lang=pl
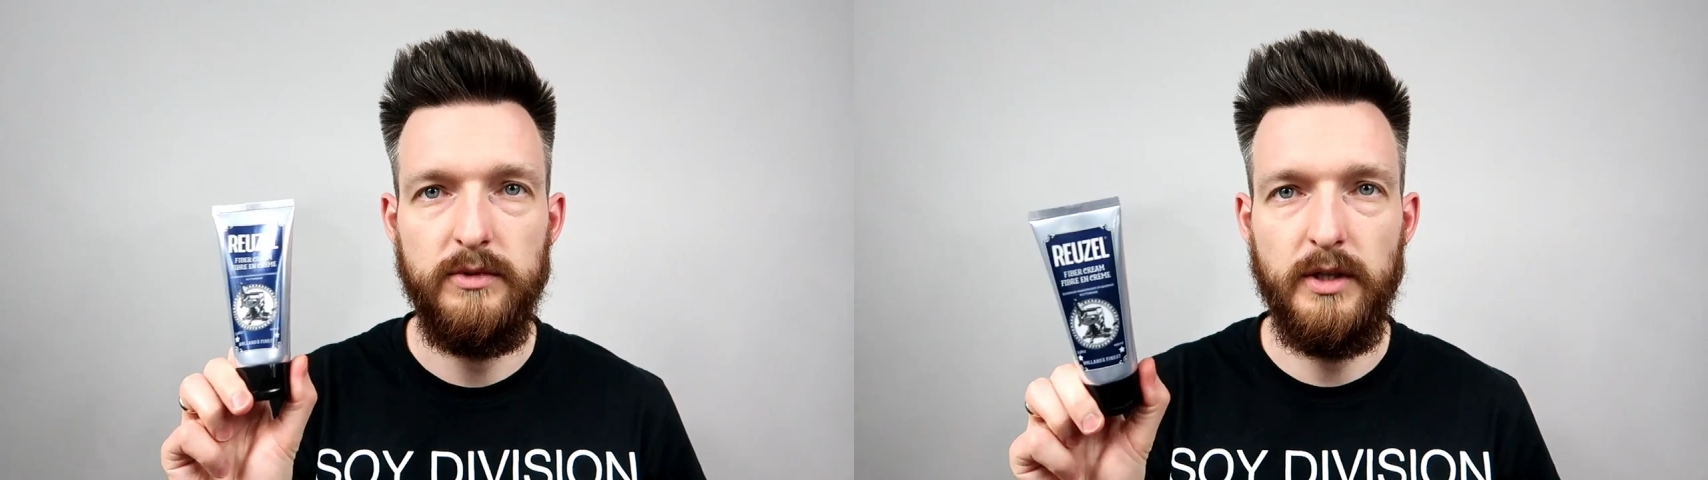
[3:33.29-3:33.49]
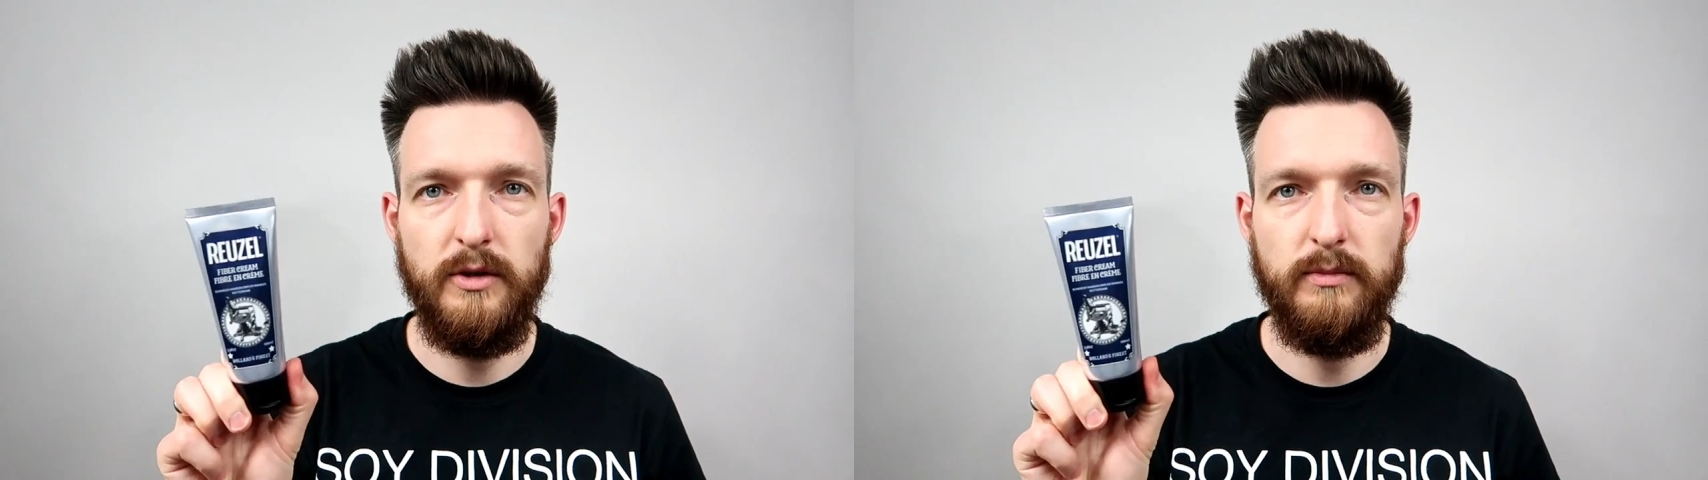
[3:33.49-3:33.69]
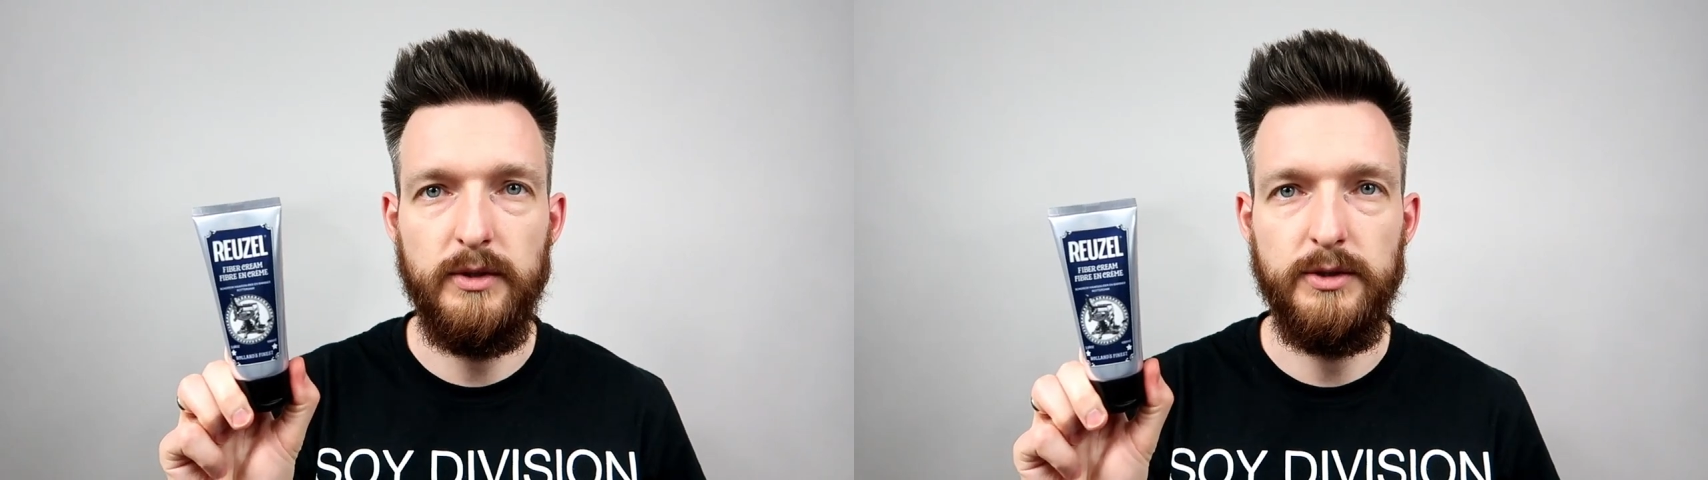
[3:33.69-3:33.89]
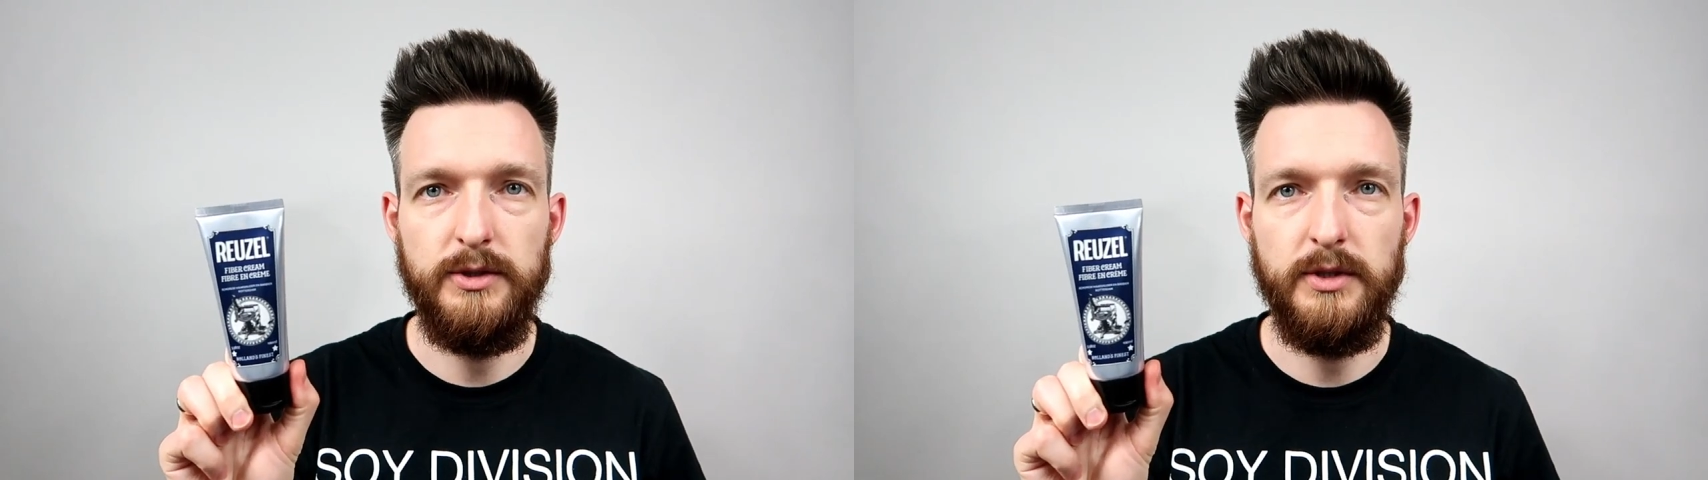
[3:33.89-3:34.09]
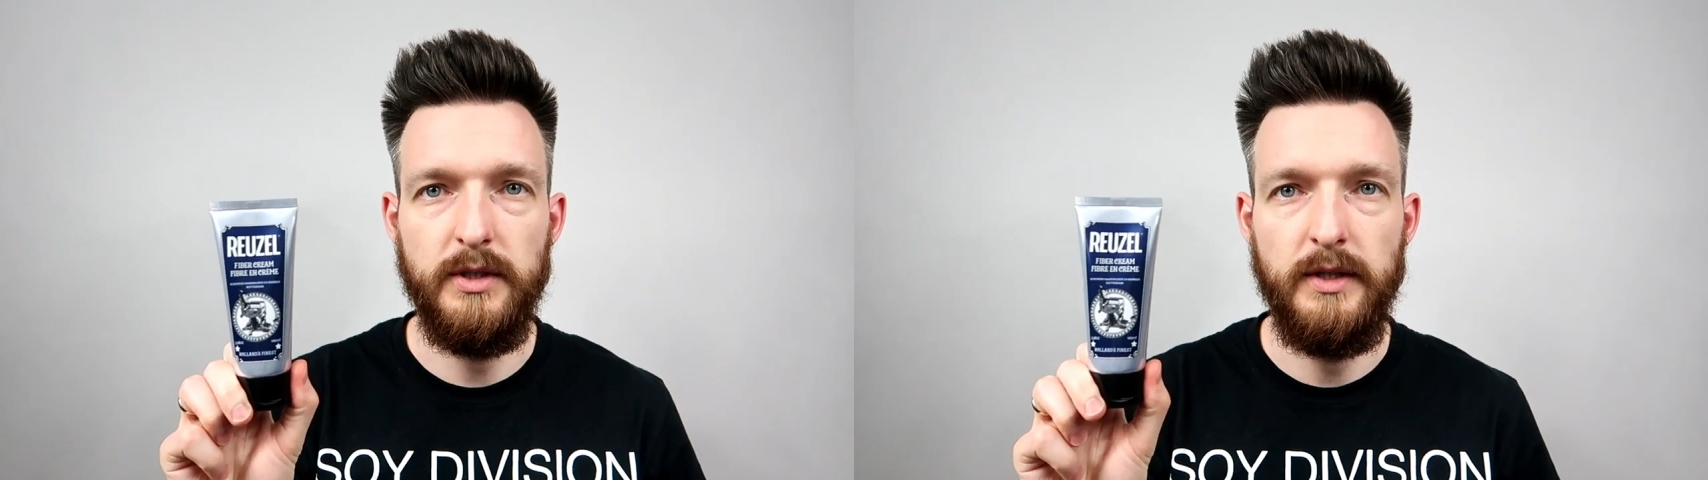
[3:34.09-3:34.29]
jaką
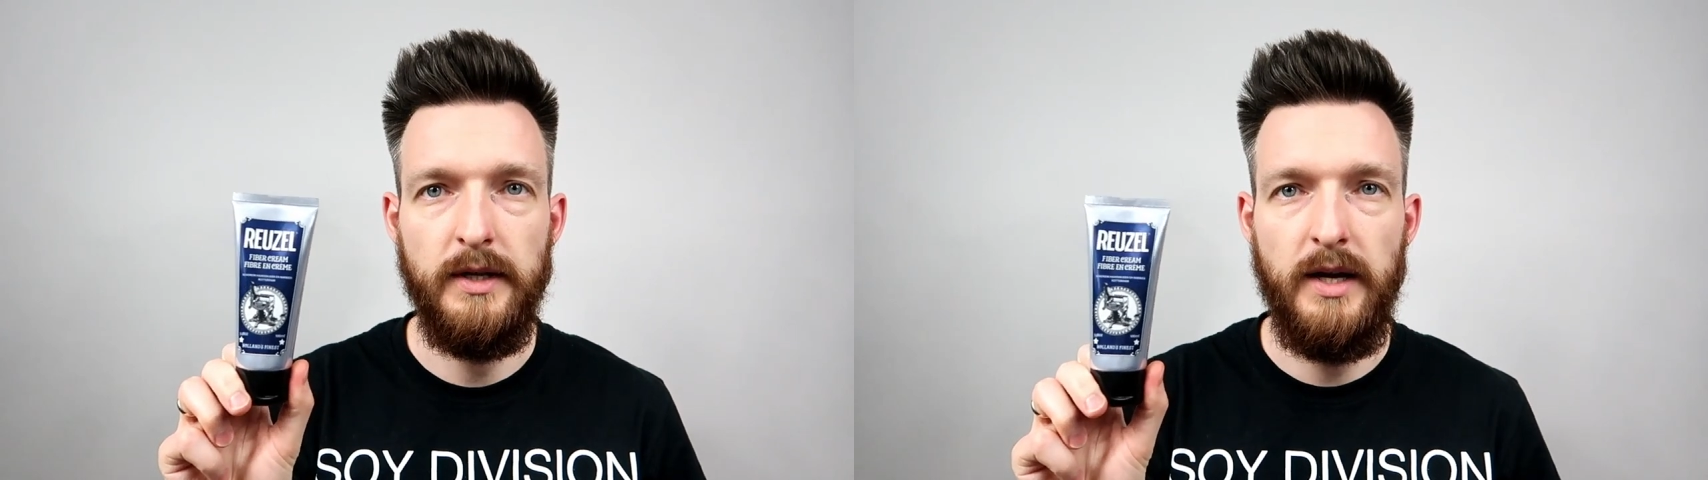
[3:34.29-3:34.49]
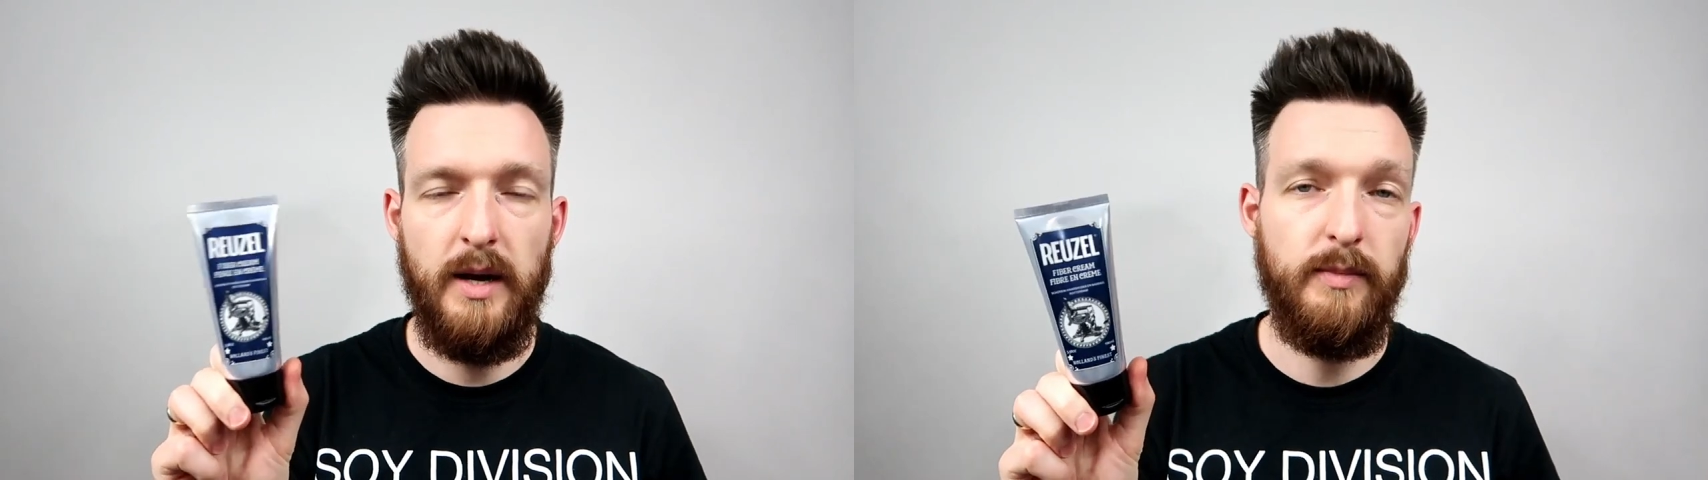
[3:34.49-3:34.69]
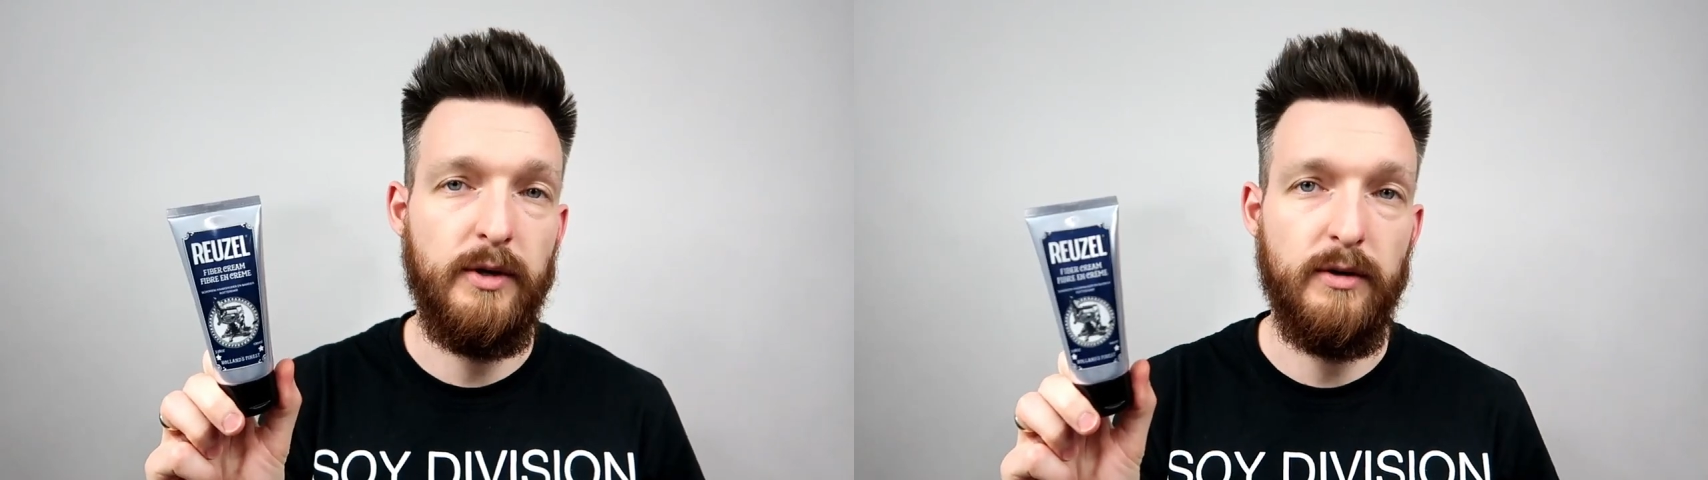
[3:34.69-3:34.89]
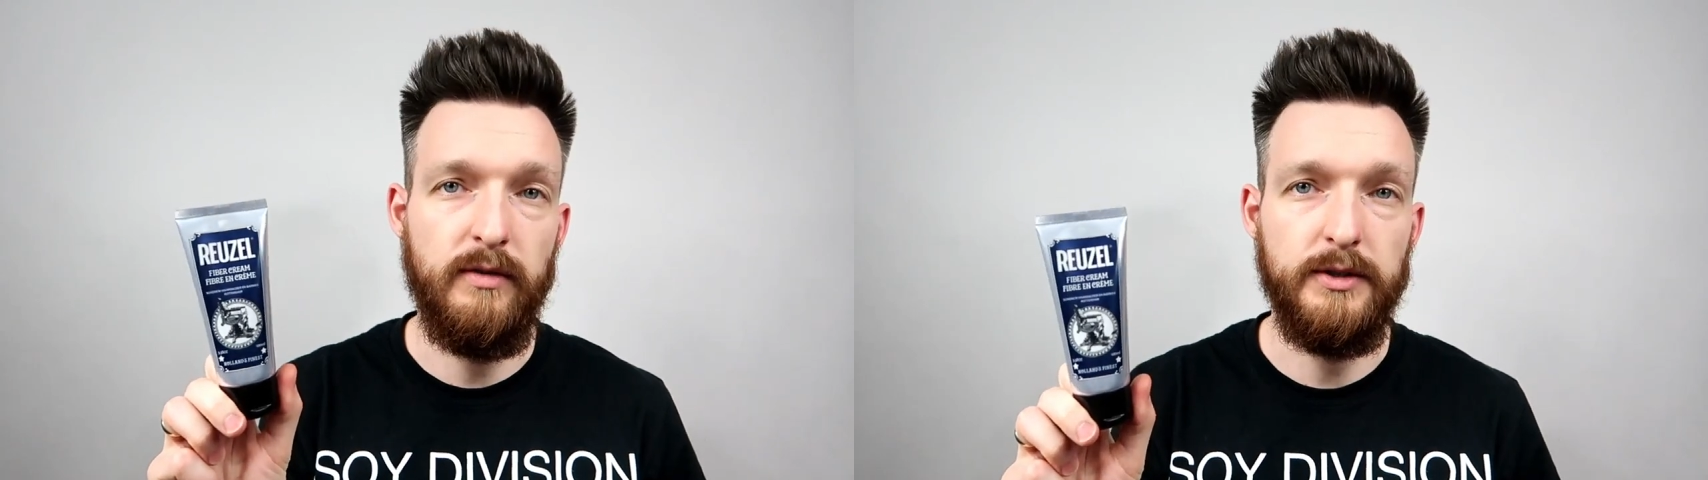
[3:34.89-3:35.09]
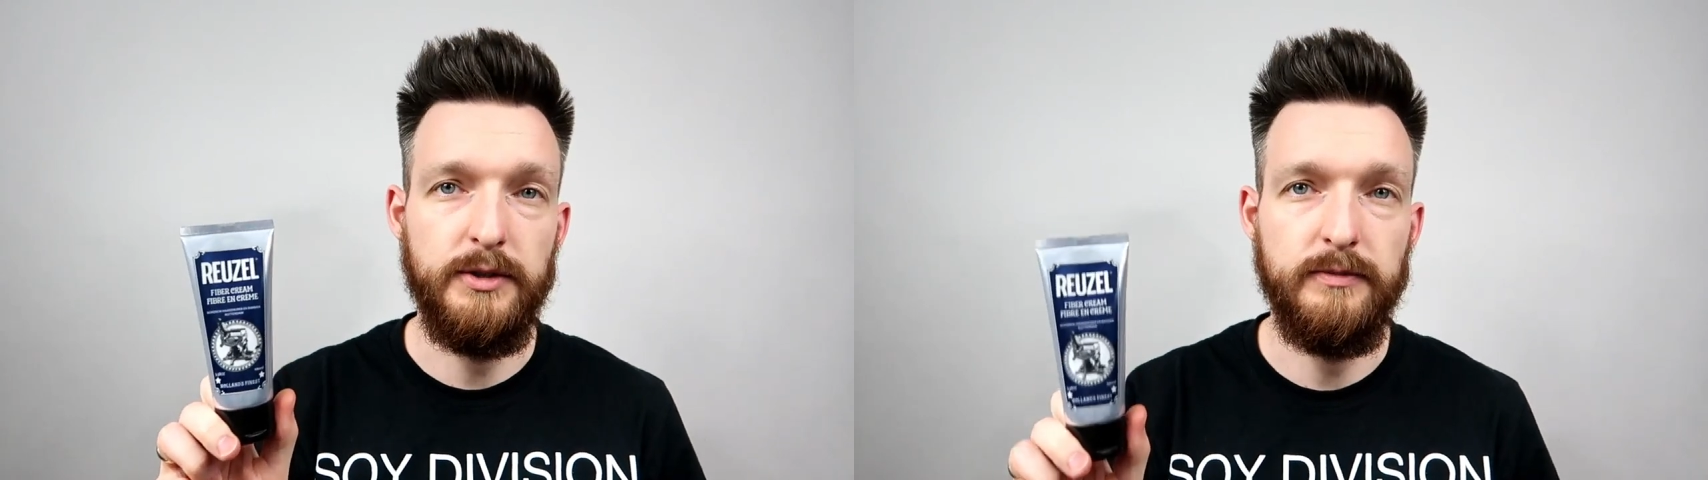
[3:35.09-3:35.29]
będziecie aplikować.